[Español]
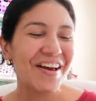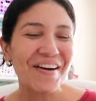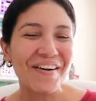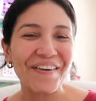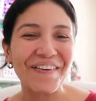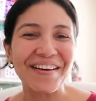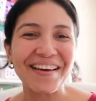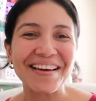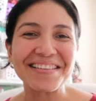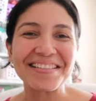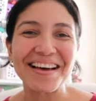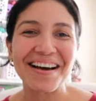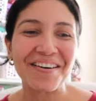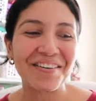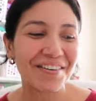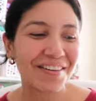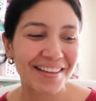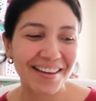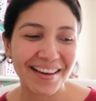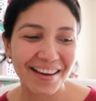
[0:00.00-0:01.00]
Hoy es sábado,
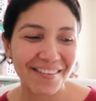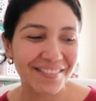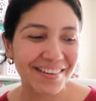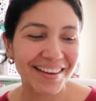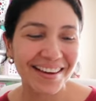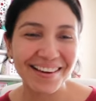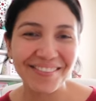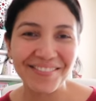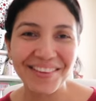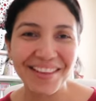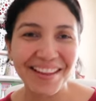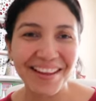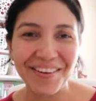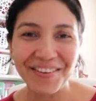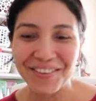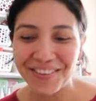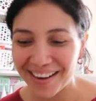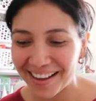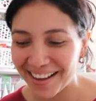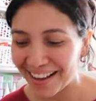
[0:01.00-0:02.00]
desde que abrí el video
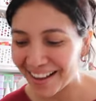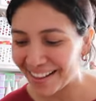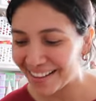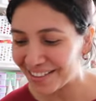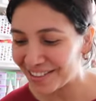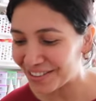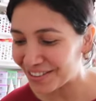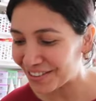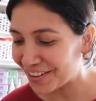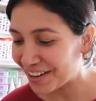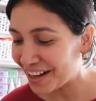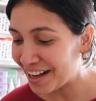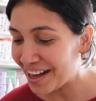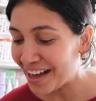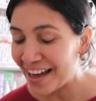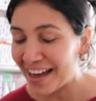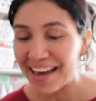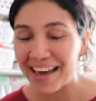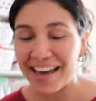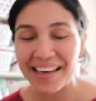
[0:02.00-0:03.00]
no les he dicho.
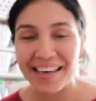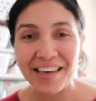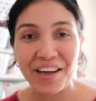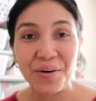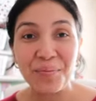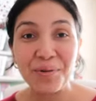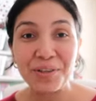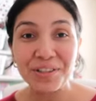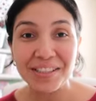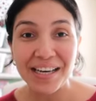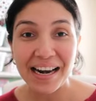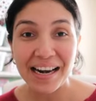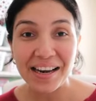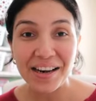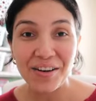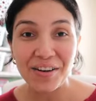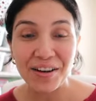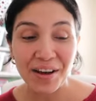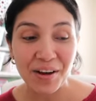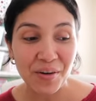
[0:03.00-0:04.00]
Eh, quiero mostrarles
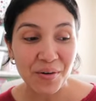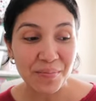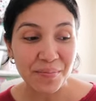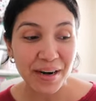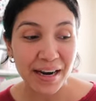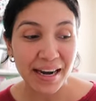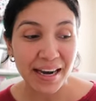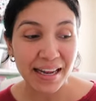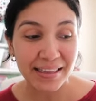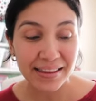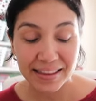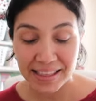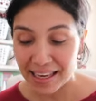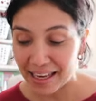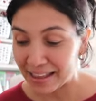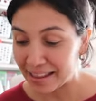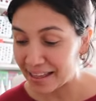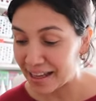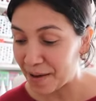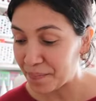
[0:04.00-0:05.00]
lo que compré en la
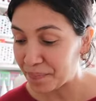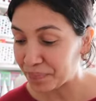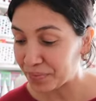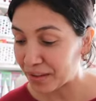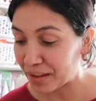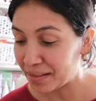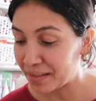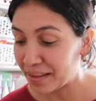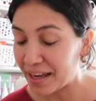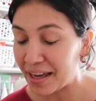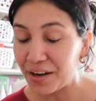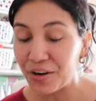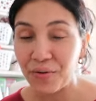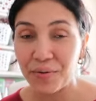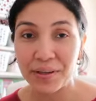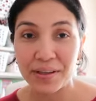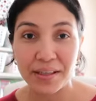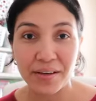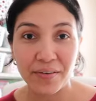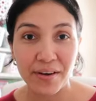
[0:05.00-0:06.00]
tienda de
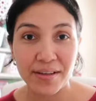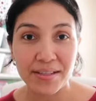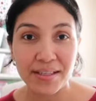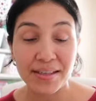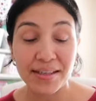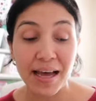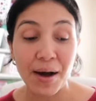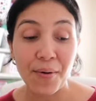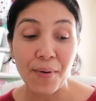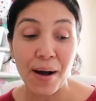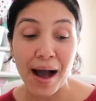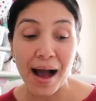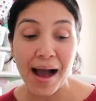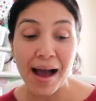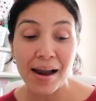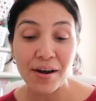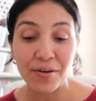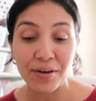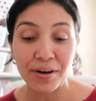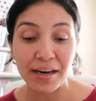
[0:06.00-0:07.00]
99 centavos.
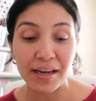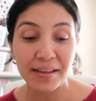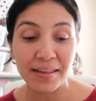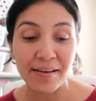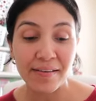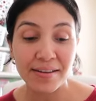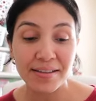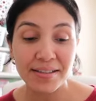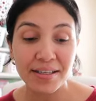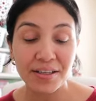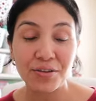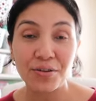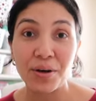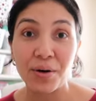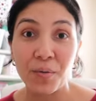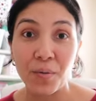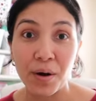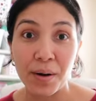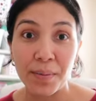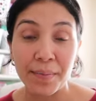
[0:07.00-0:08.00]
Ah, lo que les estaba diciendo de
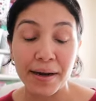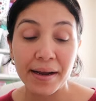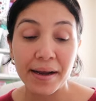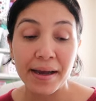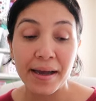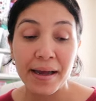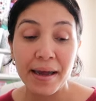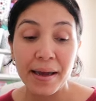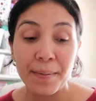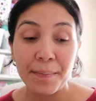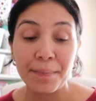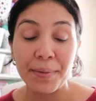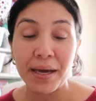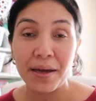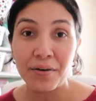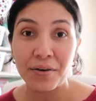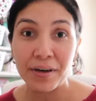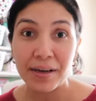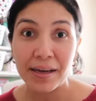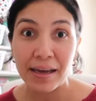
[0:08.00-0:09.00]
Walmart.
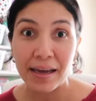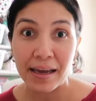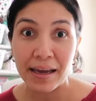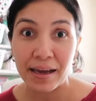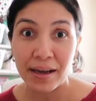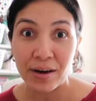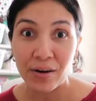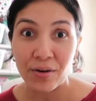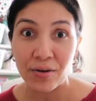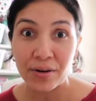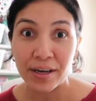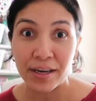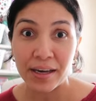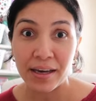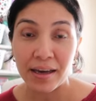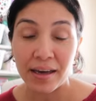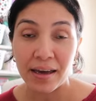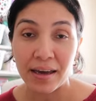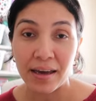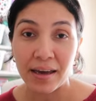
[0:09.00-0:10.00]
Vieron que eh, lo
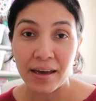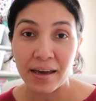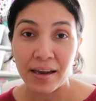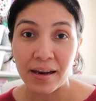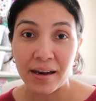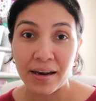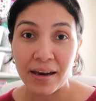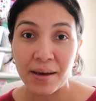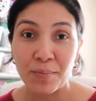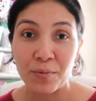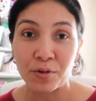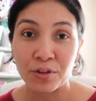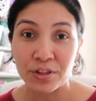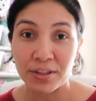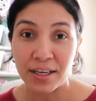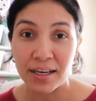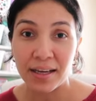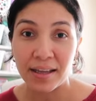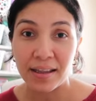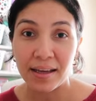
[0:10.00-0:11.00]
que le
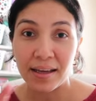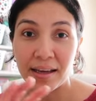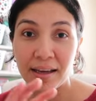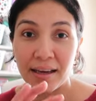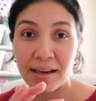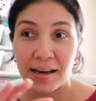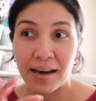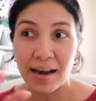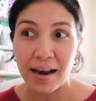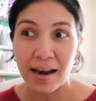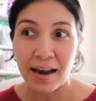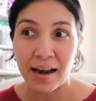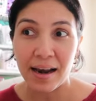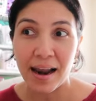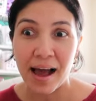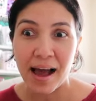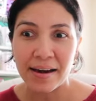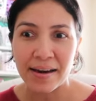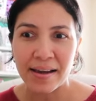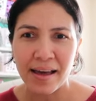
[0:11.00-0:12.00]
mostré del
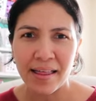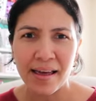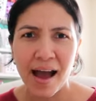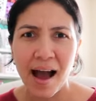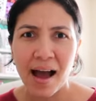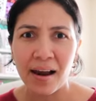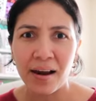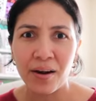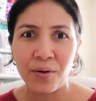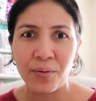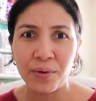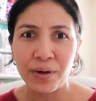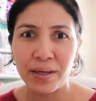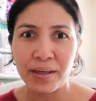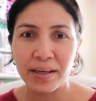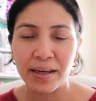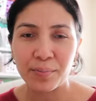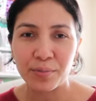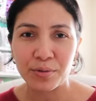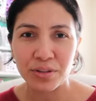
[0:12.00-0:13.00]
área de Halloween,
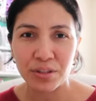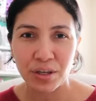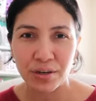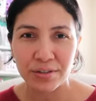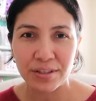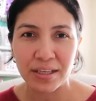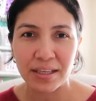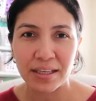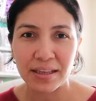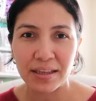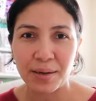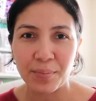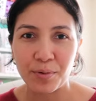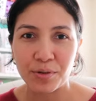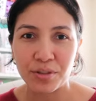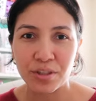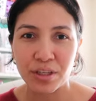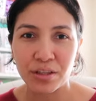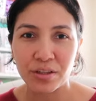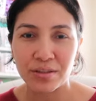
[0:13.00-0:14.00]
que pusieron 70%,
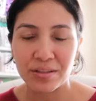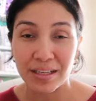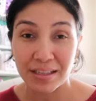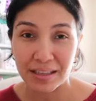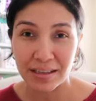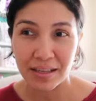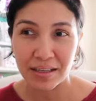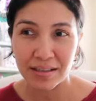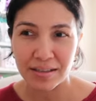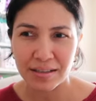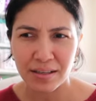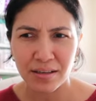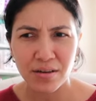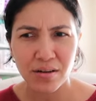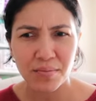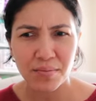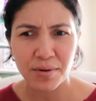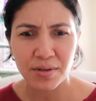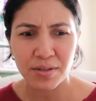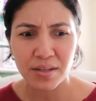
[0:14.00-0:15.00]

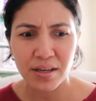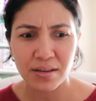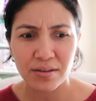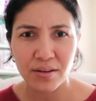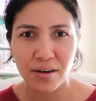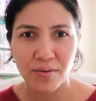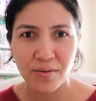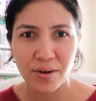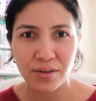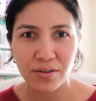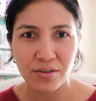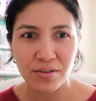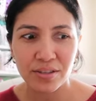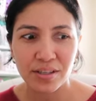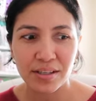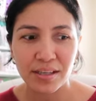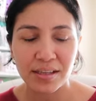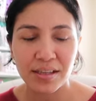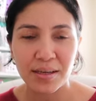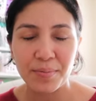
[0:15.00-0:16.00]
75% de descuento,
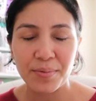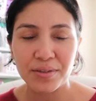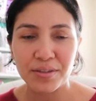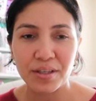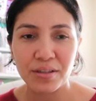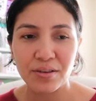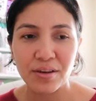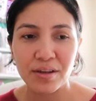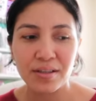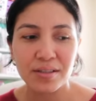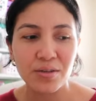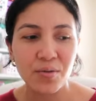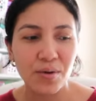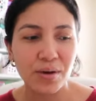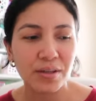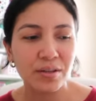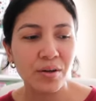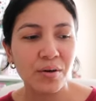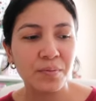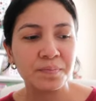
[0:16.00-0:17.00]
70% de
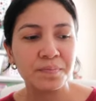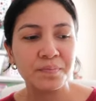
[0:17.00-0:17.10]
descuento.